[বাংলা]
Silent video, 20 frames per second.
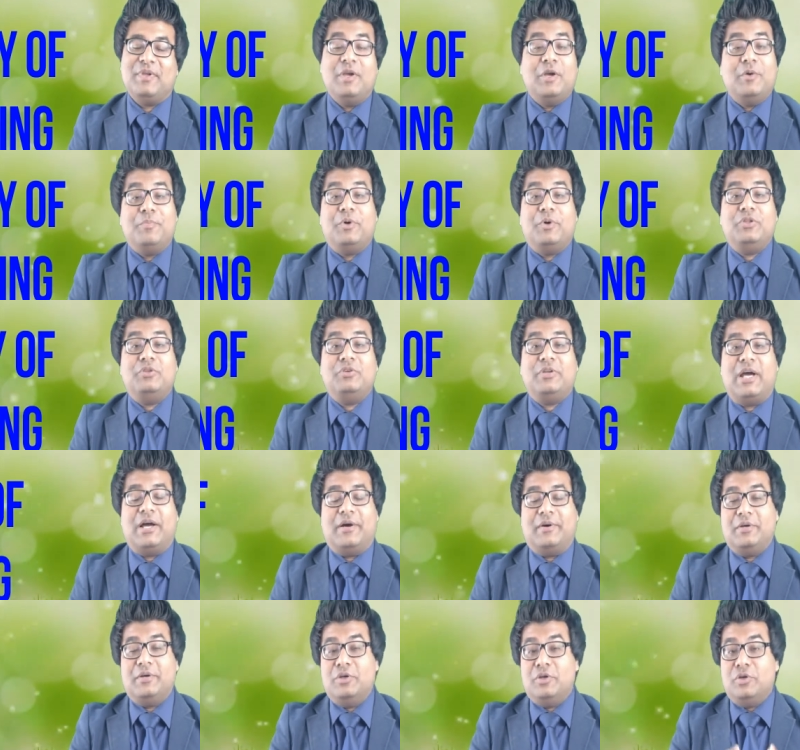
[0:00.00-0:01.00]
বন্ধুরা
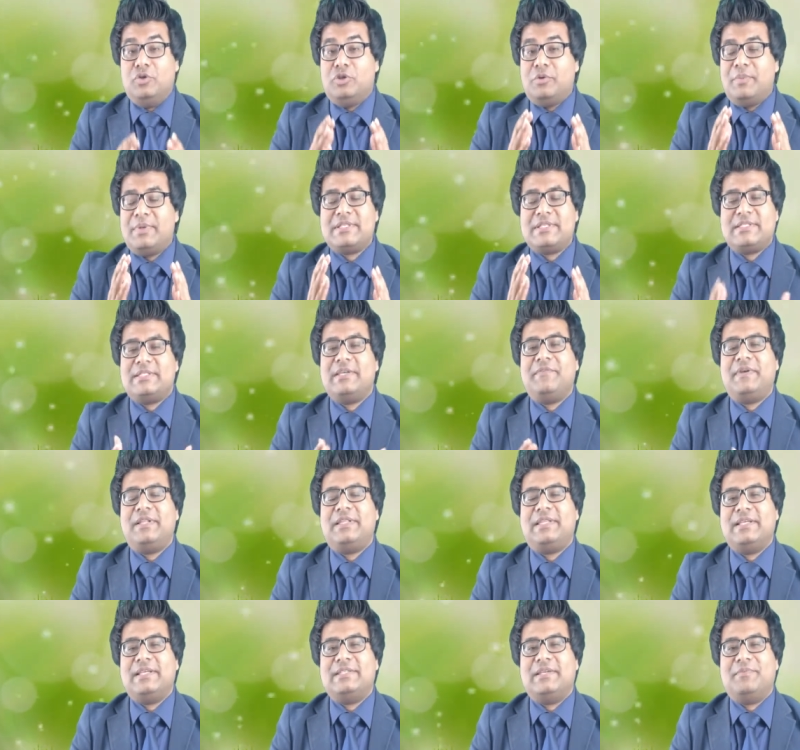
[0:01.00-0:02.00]
তোমার
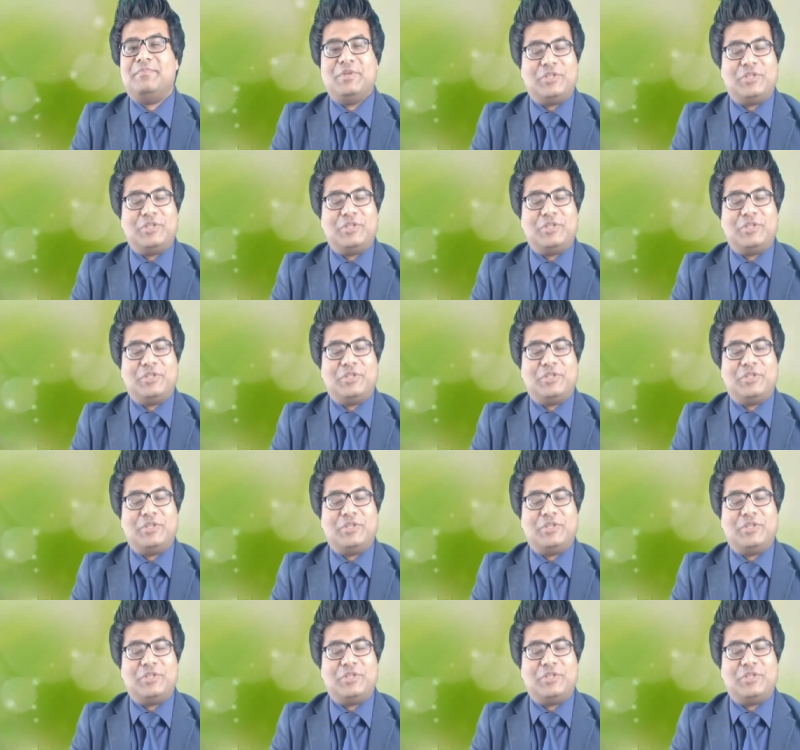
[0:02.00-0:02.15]
সিভিতে যে